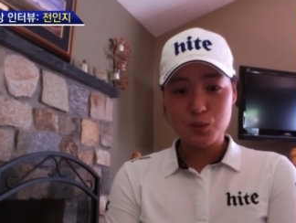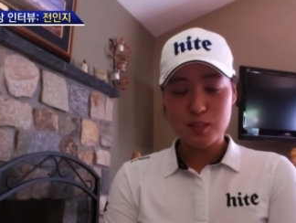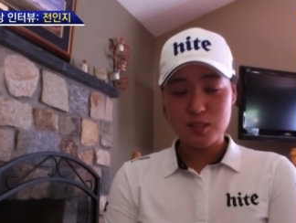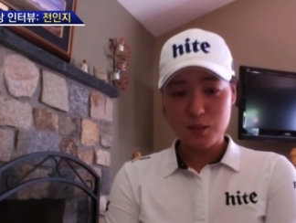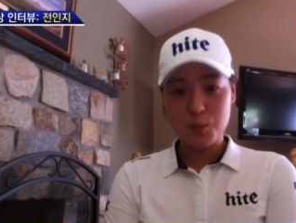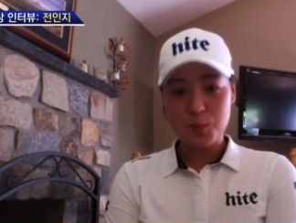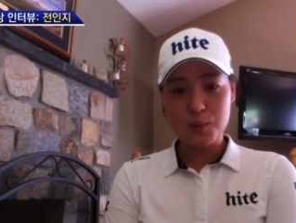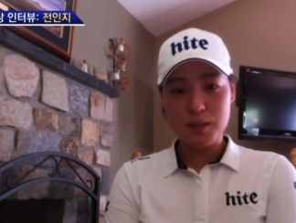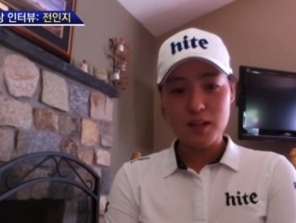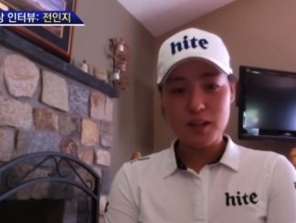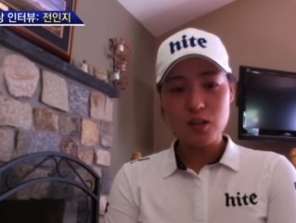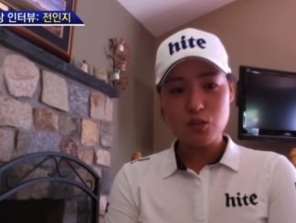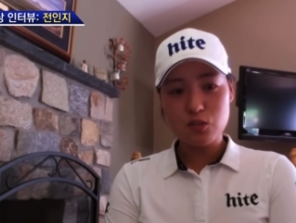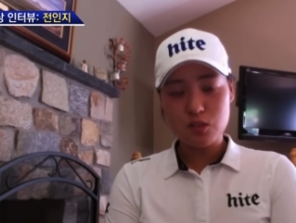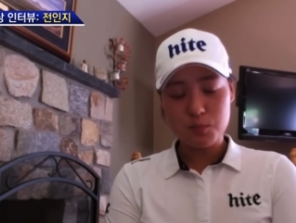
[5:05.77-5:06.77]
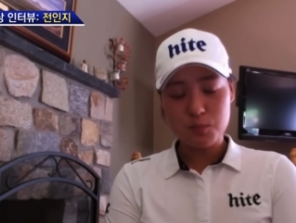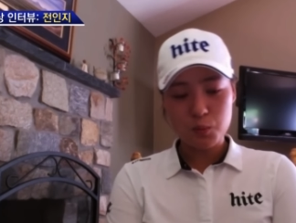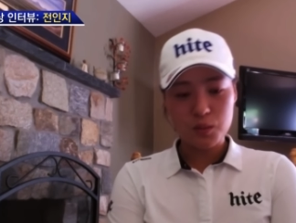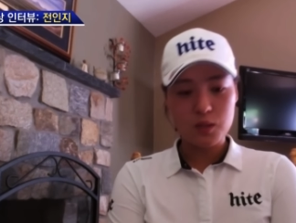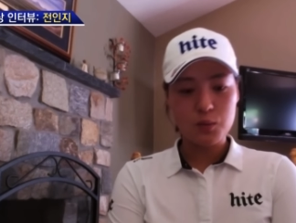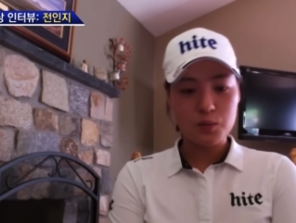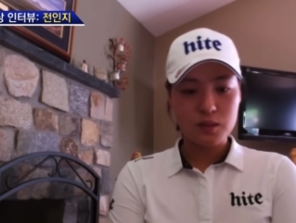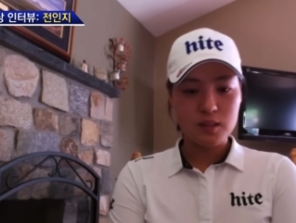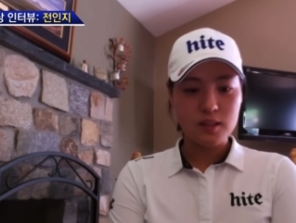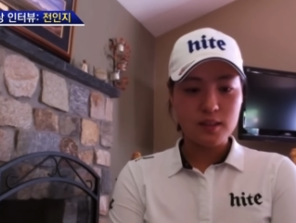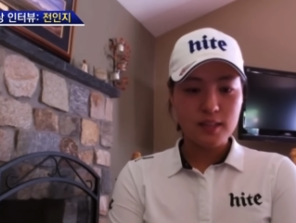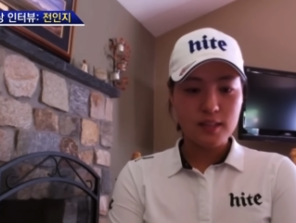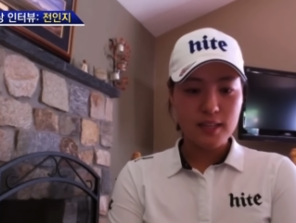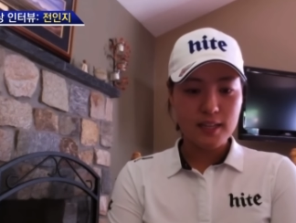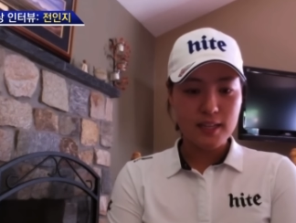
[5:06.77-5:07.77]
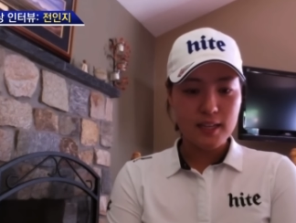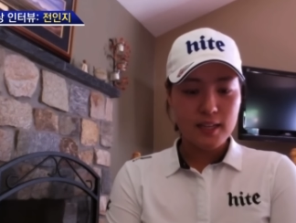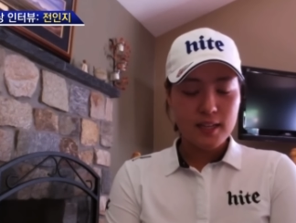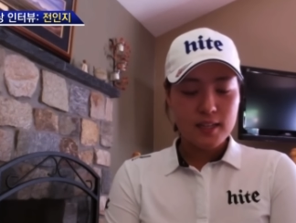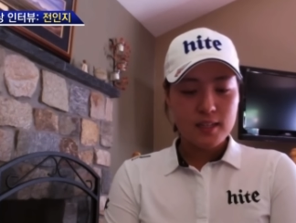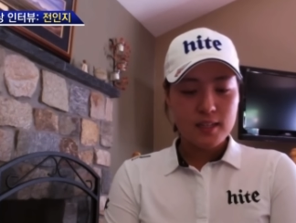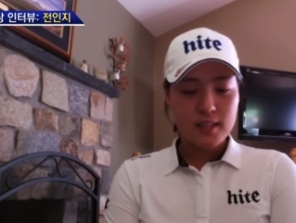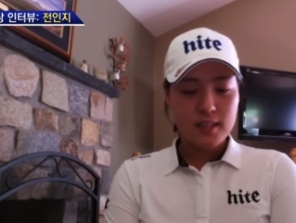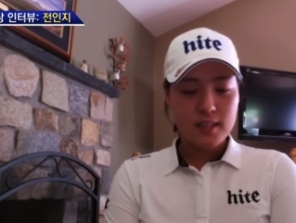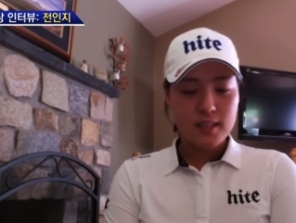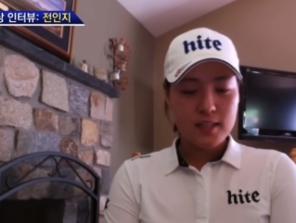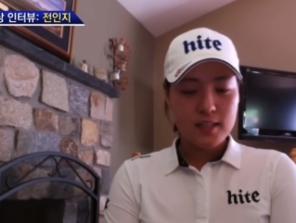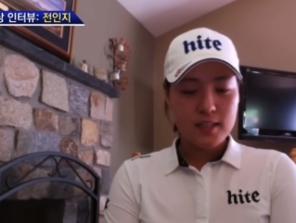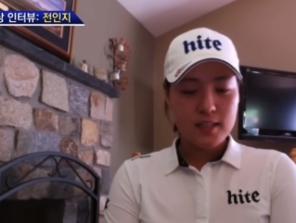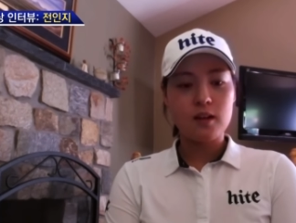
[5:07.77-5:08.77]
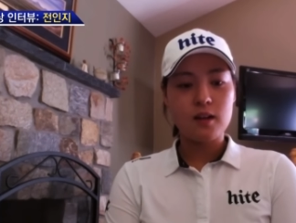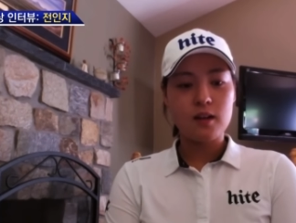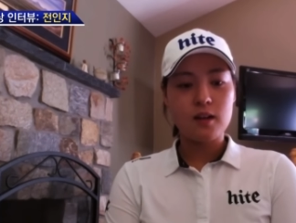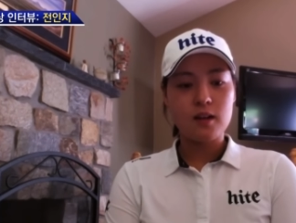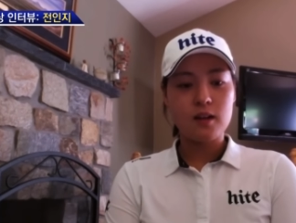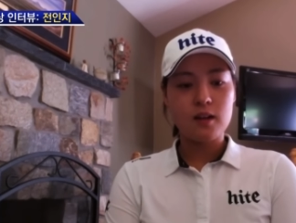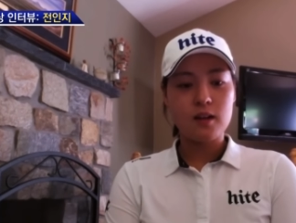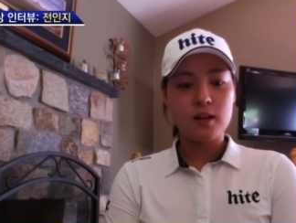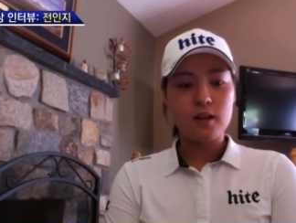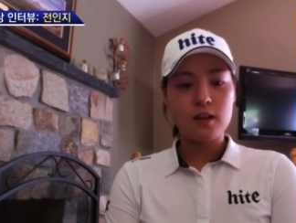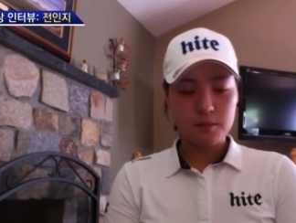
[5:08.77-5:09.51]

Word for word: 즐겁게 하루를 보내고 있는데 그러다가